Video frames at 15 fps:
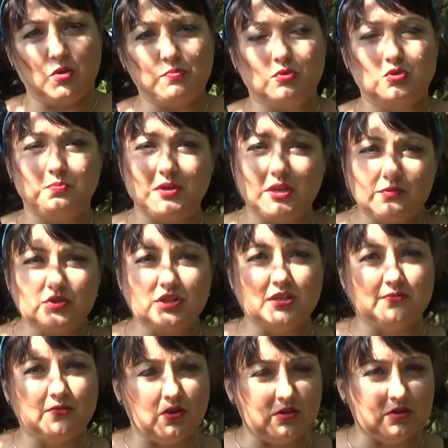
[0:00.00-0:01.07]
Oprócz
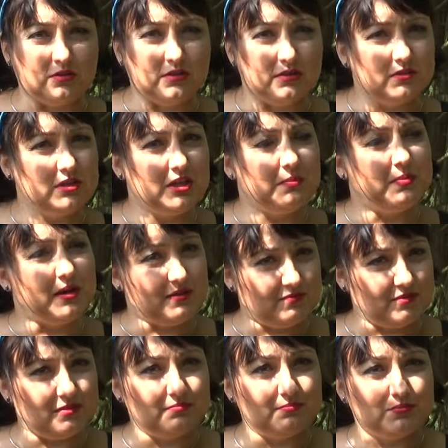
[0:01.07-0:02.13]
pierwszej wojny,
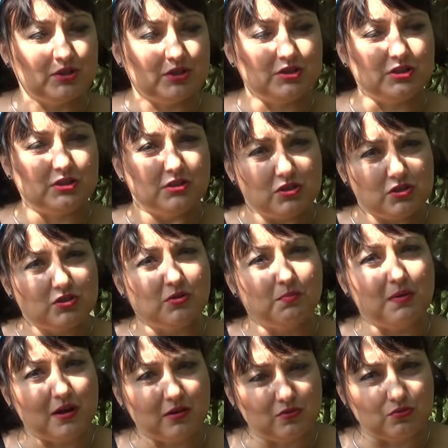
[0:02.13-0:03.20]
niebawem przecież
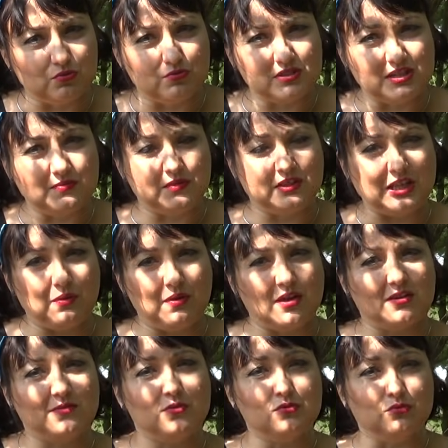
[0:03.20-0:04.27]
do Baku
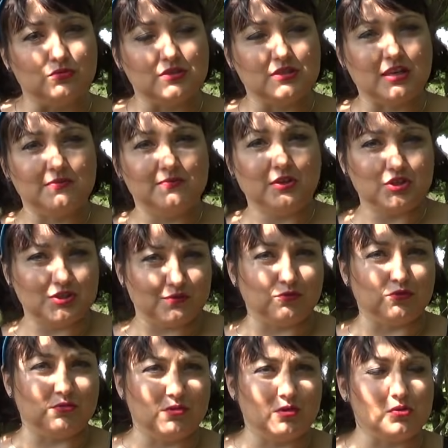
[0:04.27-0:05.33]
zawitała rewolucja. Wiecie,
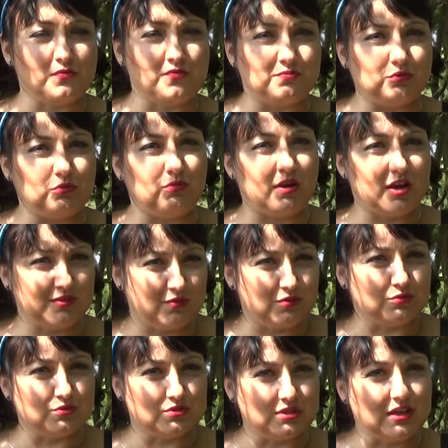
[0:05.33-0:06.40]
w którym roku wybuchła
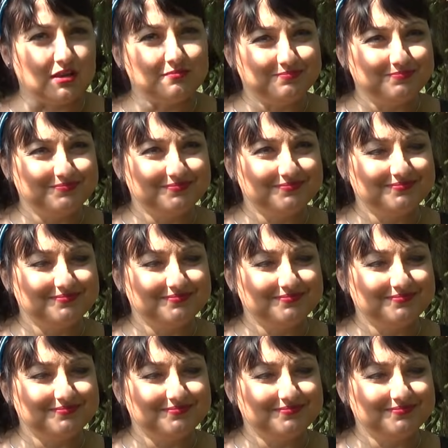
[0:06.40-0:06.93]
rewolucja?